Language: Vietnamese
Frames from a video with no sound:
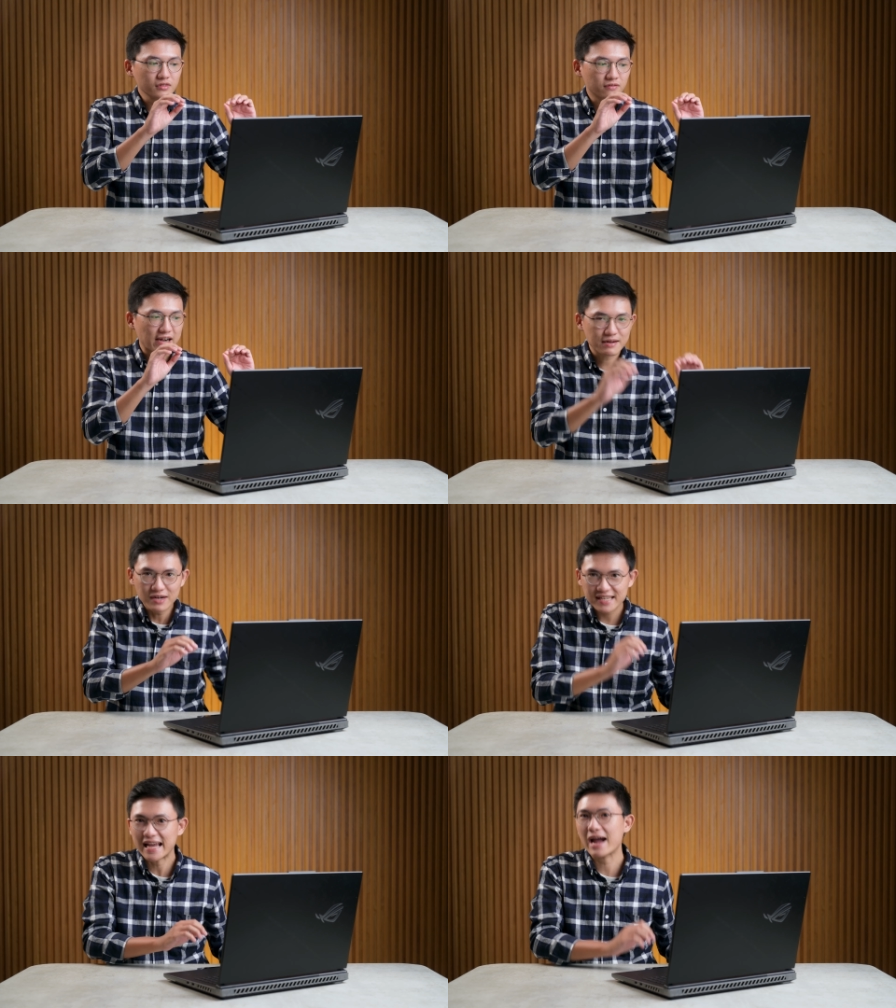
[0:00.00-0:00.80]
Và cái
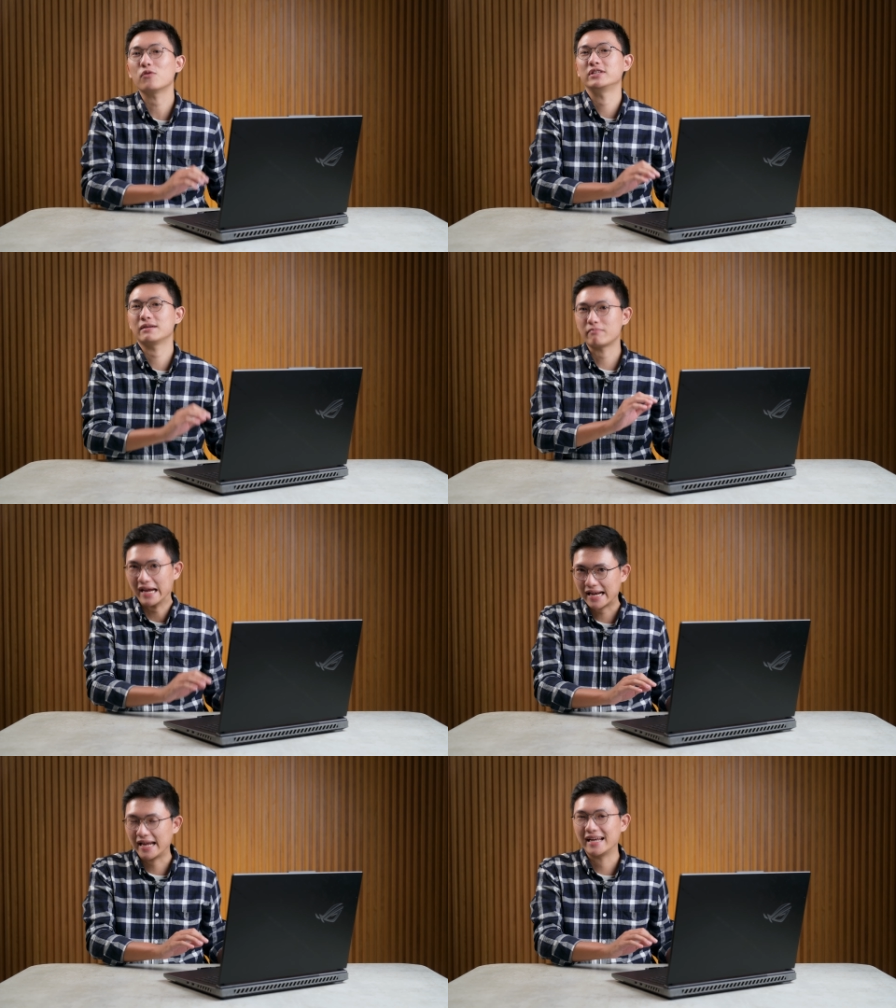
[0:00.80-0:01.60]
mức giá của chiếc
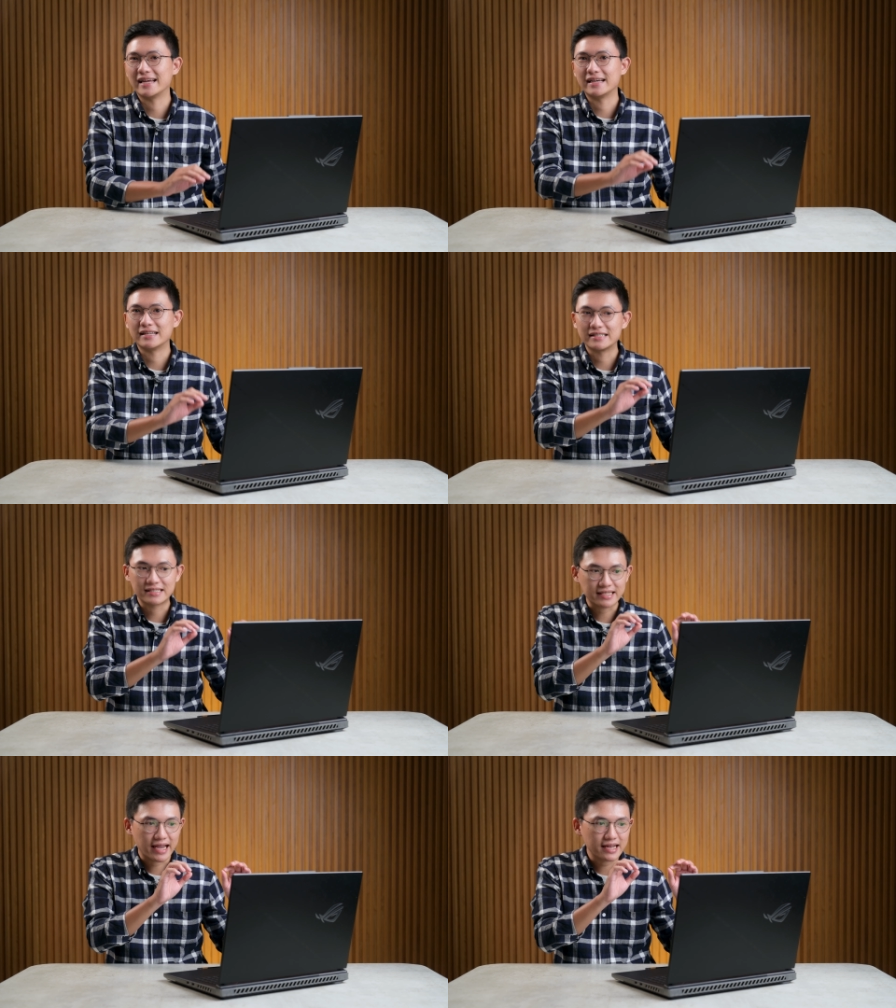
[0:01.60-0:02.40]
máy này
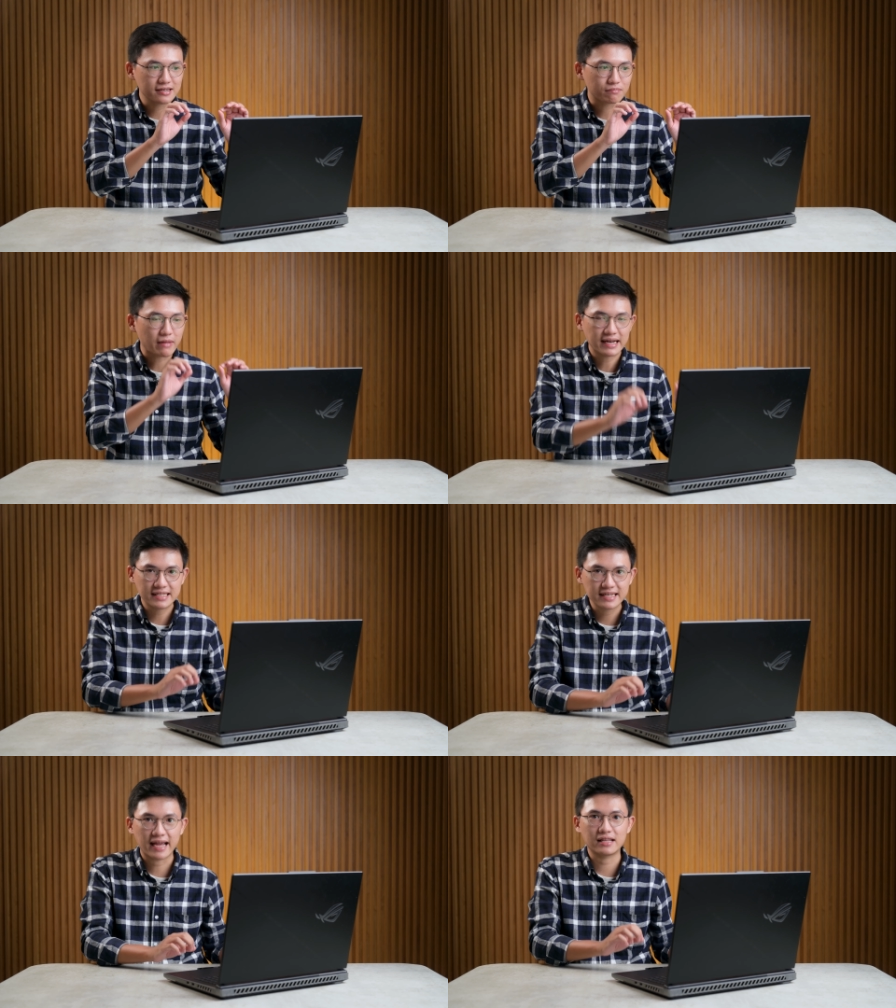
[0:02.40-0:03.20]
sẽ được bán
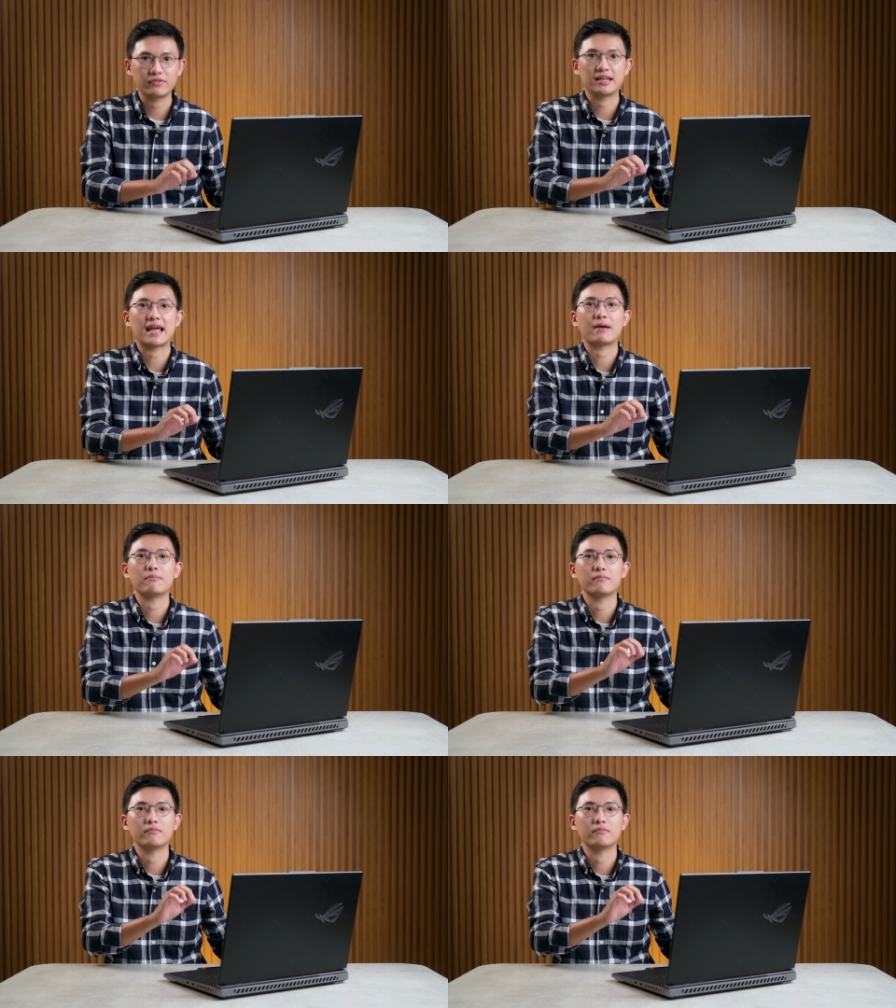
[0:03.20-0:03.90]
chính hãng tại Việt Nam